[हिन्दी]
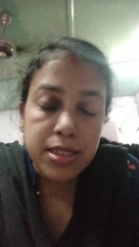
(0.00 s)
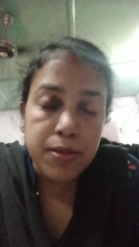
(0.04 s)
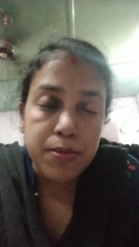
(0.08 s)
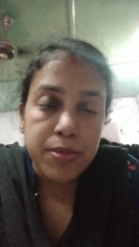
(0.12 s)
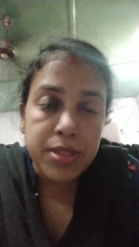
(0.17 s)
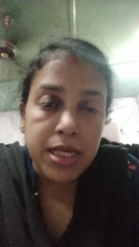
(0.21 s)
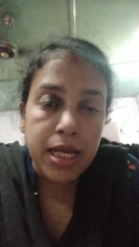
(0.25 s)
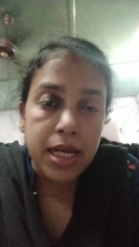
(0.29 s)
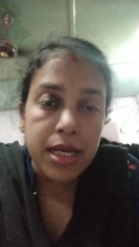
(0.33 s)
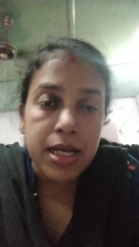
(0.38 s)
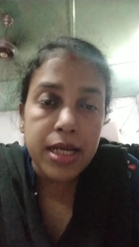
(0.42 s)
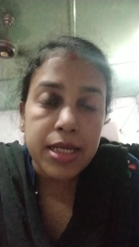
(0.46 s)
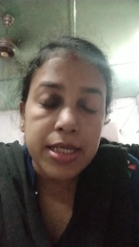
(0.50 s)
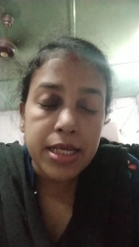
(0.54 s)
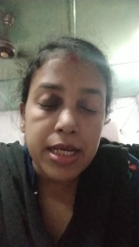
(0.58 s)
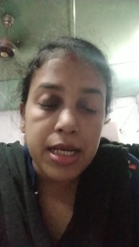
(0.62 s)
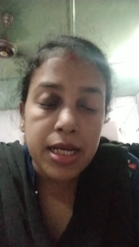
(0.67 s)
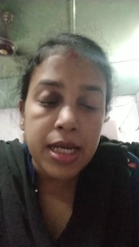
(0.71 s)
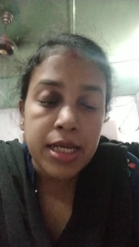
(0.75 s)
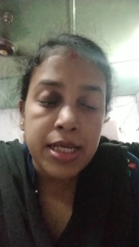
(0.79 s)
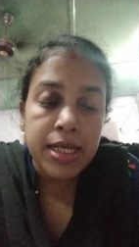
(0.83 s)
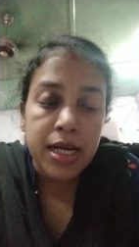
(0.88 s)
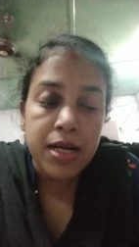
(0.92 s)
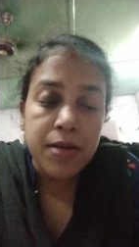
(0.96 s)
समझाया
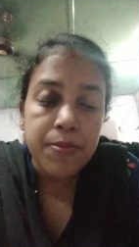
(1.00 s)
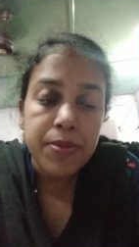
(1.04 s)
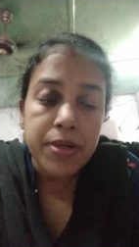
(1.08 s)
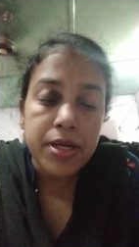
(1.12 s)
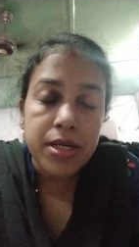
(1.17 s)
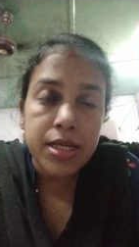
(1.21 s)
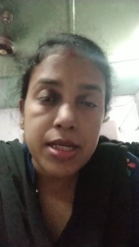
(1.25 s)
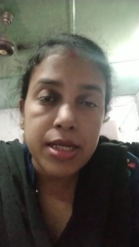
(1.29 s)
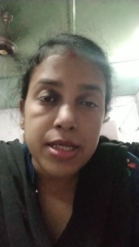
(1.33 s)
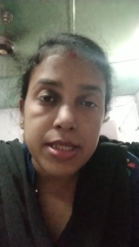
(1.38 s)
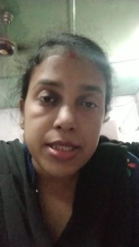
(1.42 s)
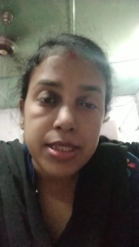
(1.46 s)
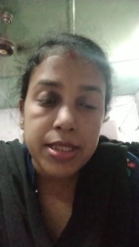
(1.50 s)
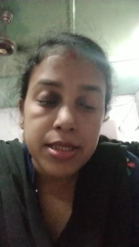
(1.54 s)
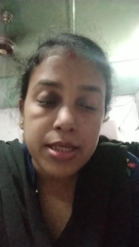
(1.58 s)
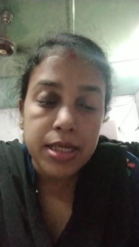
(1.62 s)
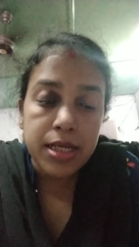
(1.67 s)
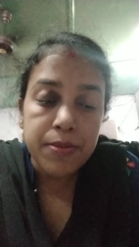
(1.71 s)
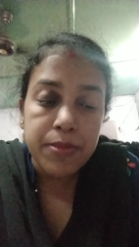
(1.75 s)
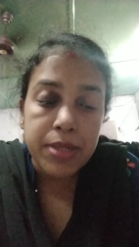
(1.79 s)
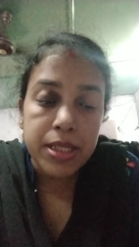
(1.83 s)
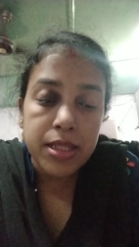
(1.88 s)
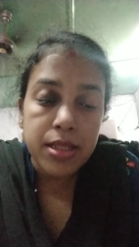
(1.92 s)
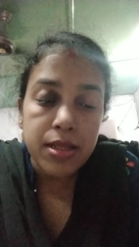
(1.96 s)
गया है यहाँ पर डस्ट
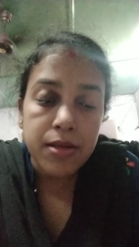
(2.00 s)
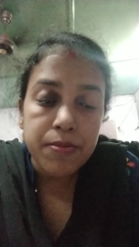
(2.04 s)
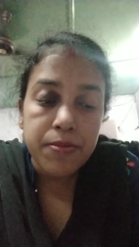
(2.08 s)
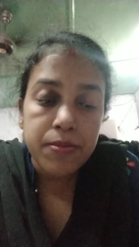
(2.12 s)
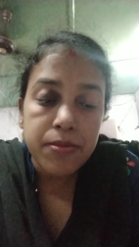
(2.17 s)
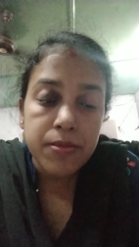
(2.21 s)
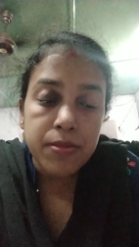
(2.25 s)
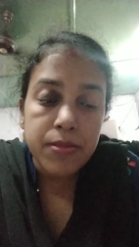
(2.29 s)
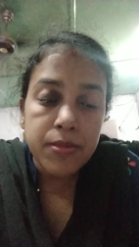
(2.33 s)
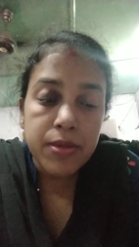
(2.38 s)
का मतलब